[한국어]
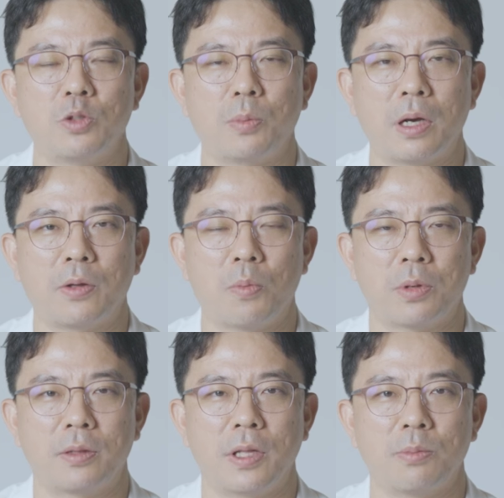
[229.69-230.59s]
수밖에
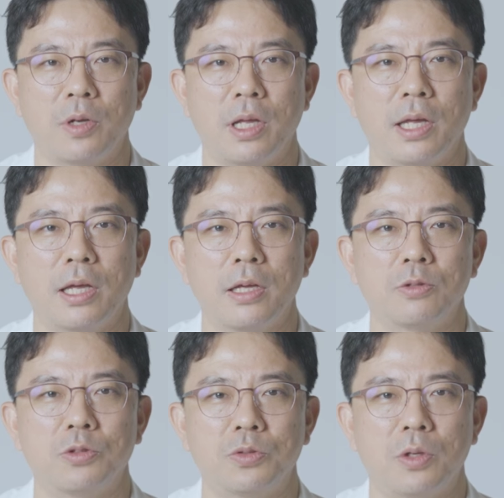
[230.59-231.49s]
없기 때문에
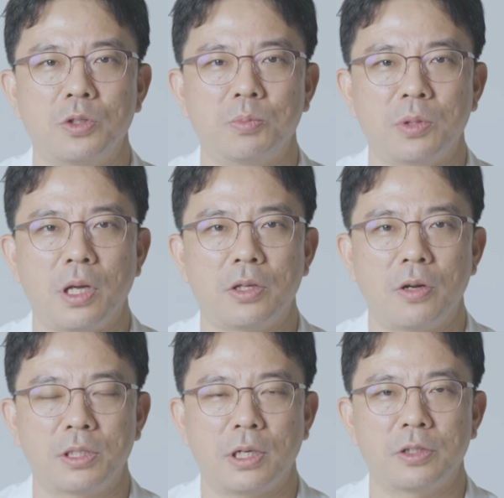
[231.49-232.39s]
수술을 쉽게
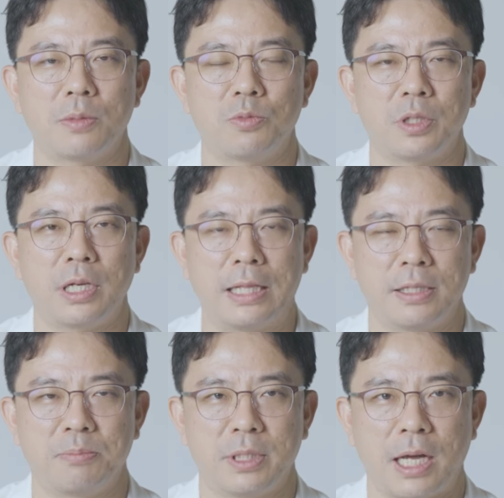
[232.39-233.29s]
결정하실 문제는
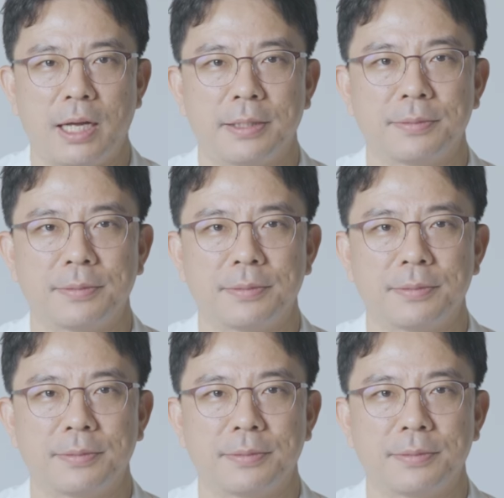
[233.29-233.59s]
아닙니다.